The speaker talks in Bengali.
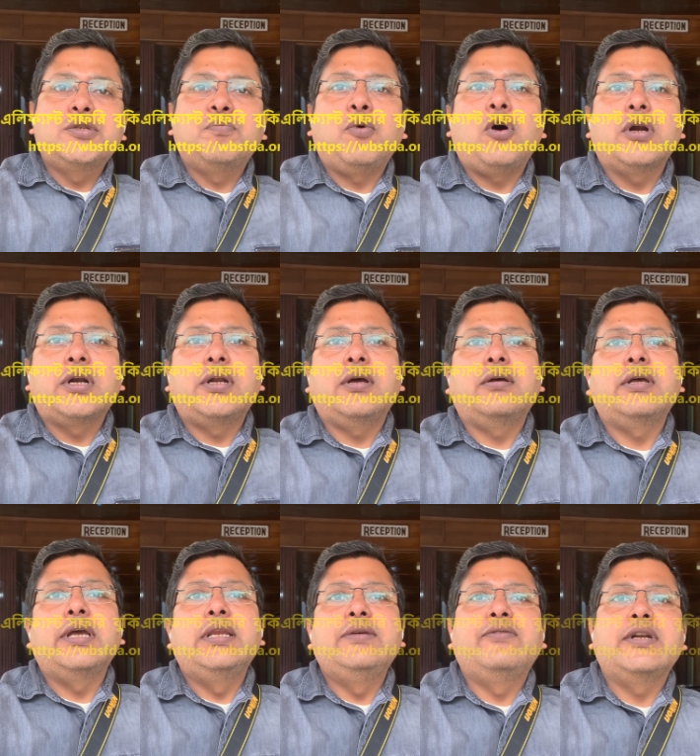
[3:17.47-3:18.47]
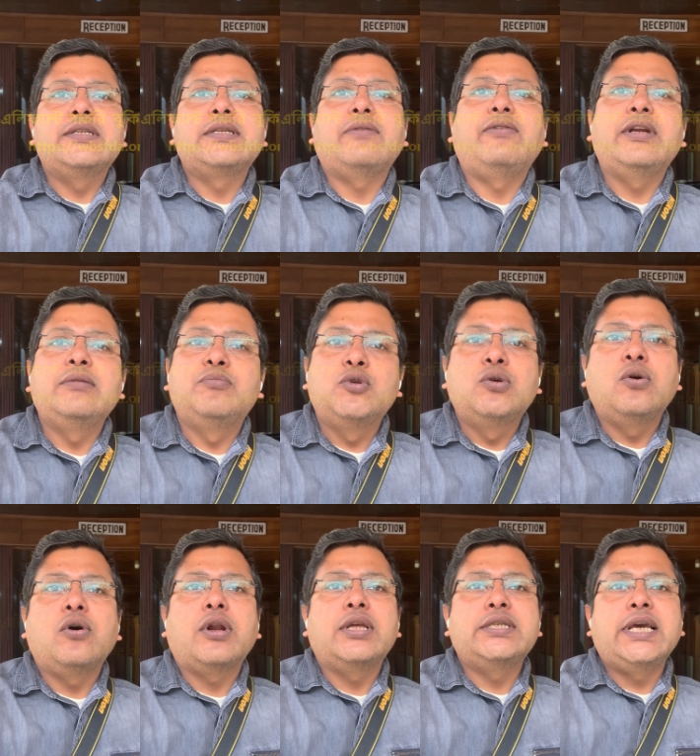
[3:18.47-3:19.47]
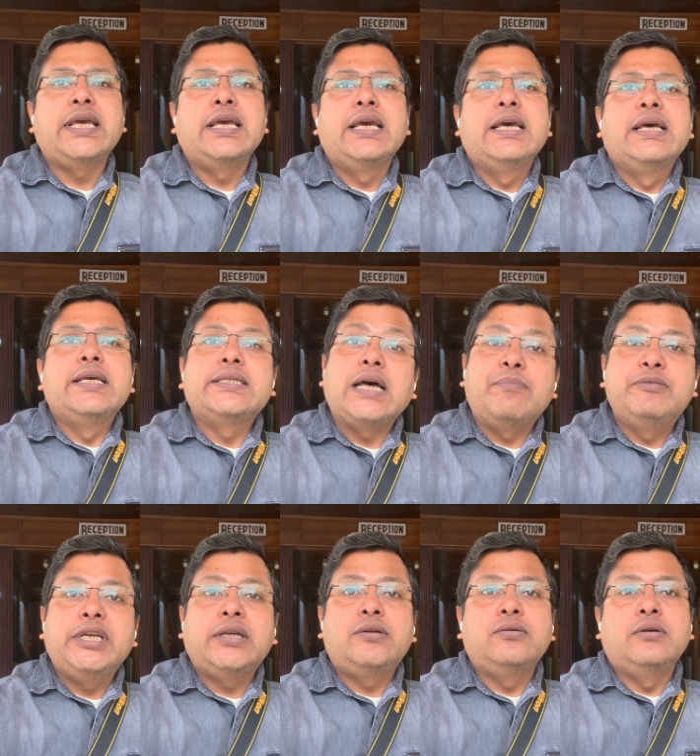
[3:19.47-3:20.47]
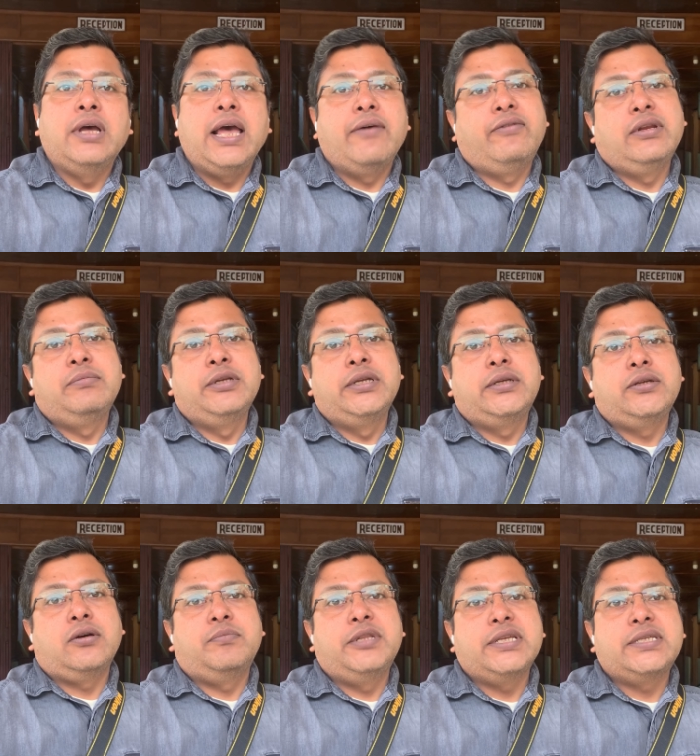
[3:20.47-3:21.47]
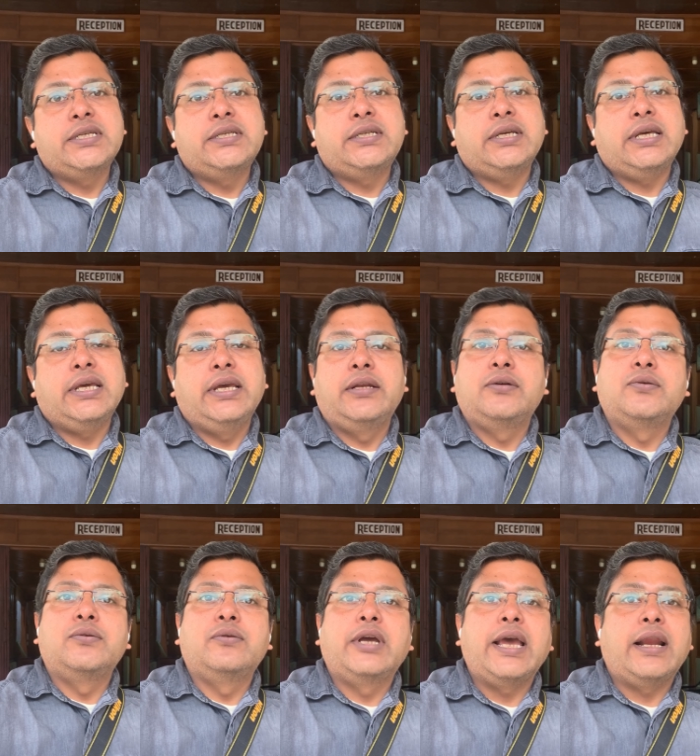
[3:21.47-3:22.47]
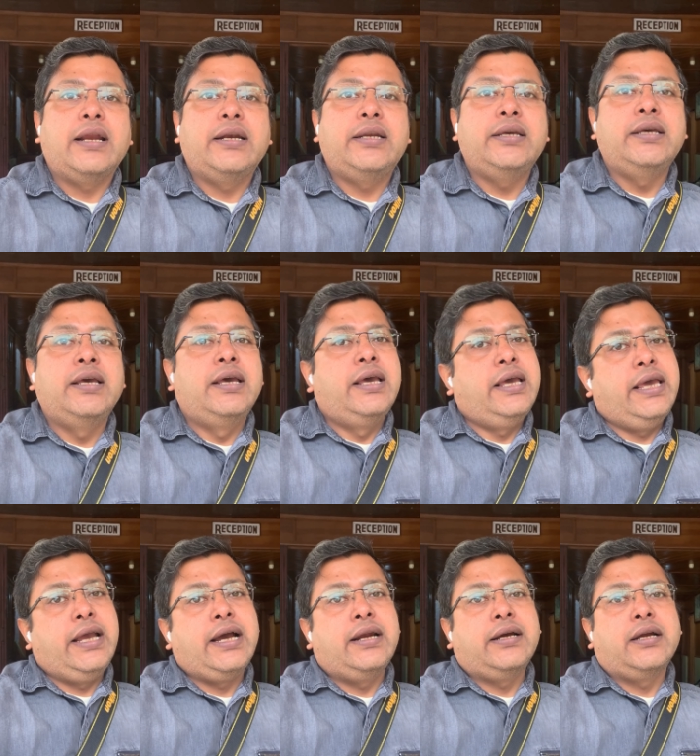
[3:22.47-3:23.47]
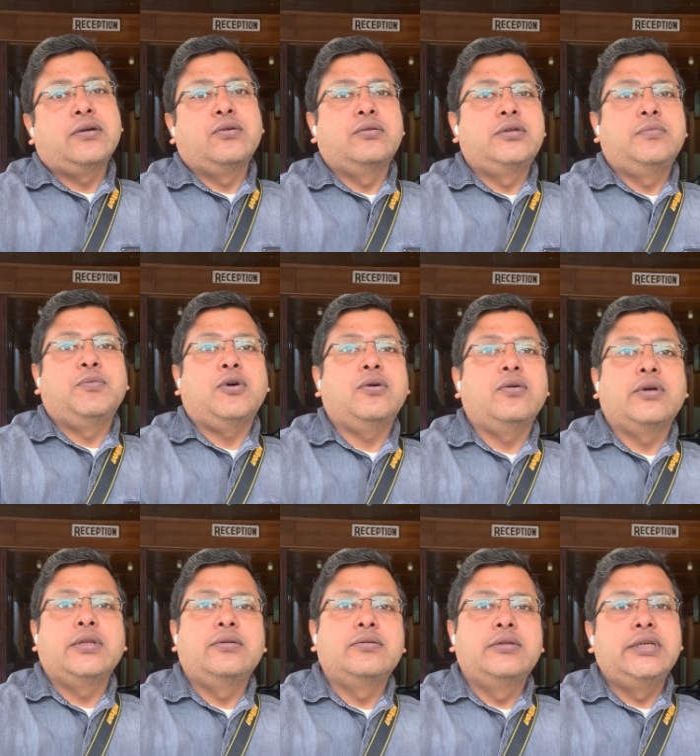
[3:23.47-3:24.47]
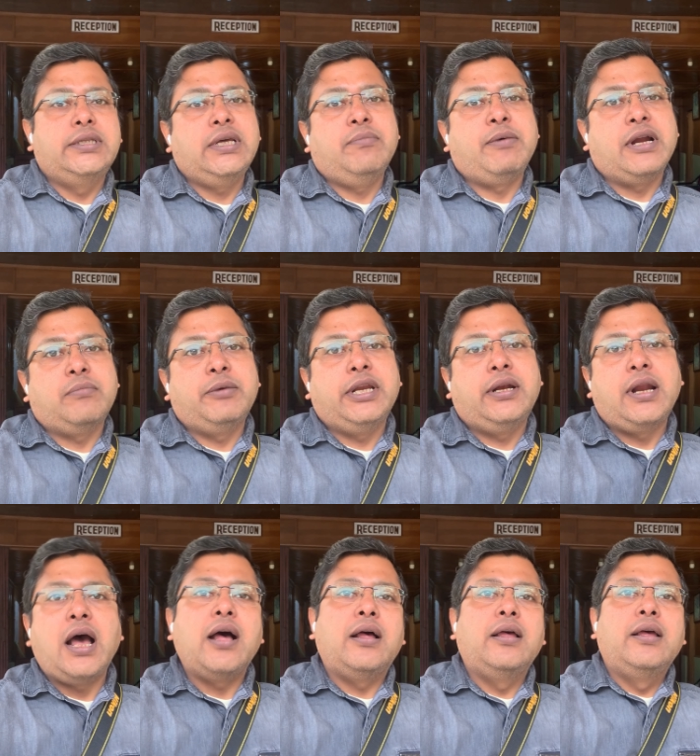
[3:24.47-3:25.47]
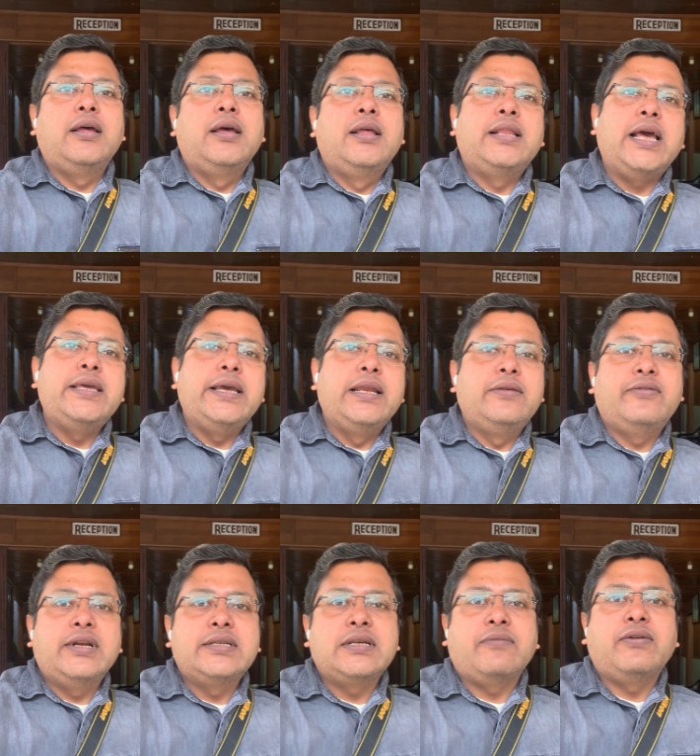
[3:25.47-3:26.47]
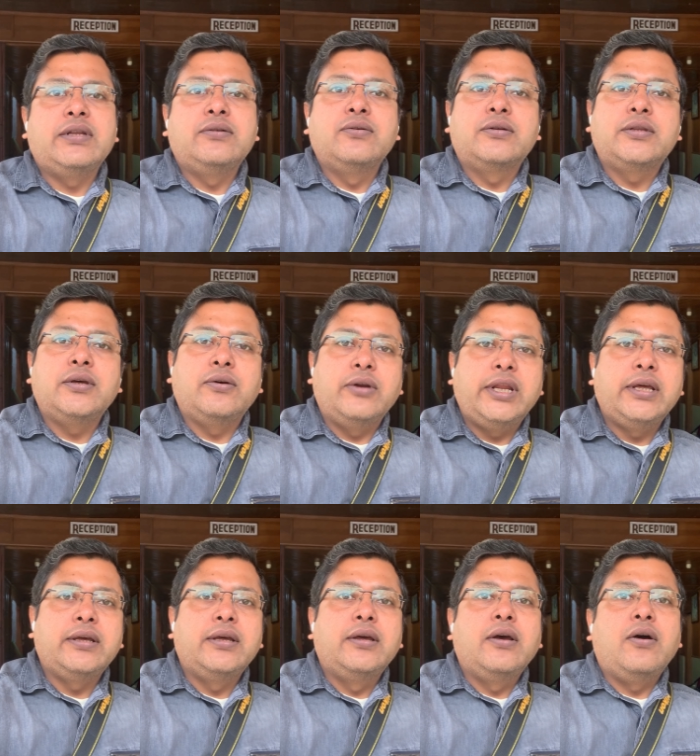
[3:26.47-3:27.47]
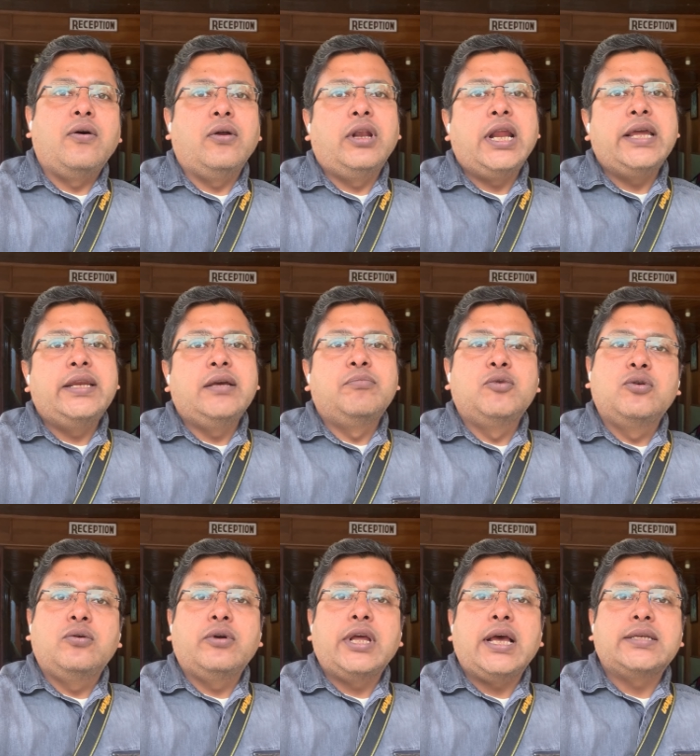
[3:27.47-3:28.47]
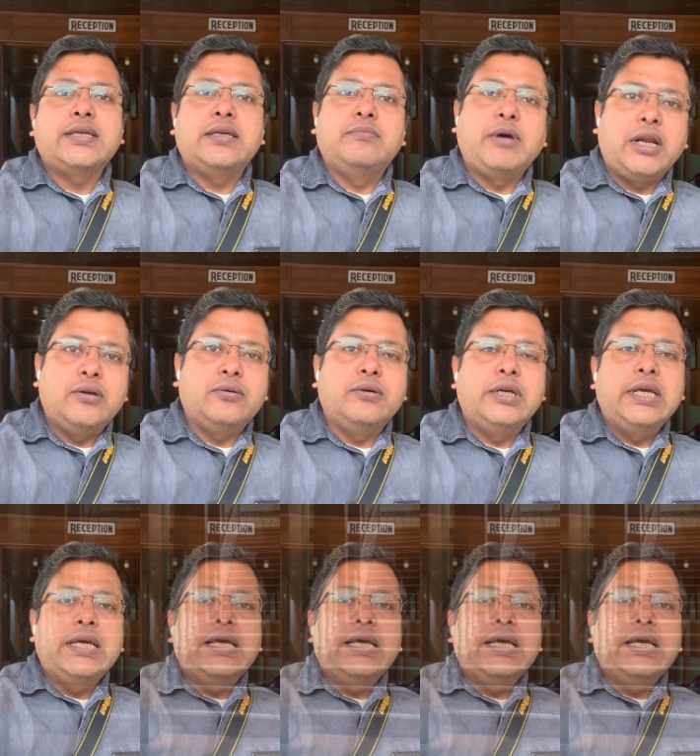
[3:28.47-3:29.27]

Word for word: অন স্পট এলিফ্যান্ট সাফারি বুক করা যায় সাবজেক্ট টু অ্যাভেলেবিলিটি অফ দ্য সিট এর কোনো গ্যারান্টি এখানকার কর্তৃপক্ষ কিন্তু দিতে পারবেন না তাই এলিফ্যান্ট সাফারি করতে হলে অনলাইনে বুক করে আসাই ভালো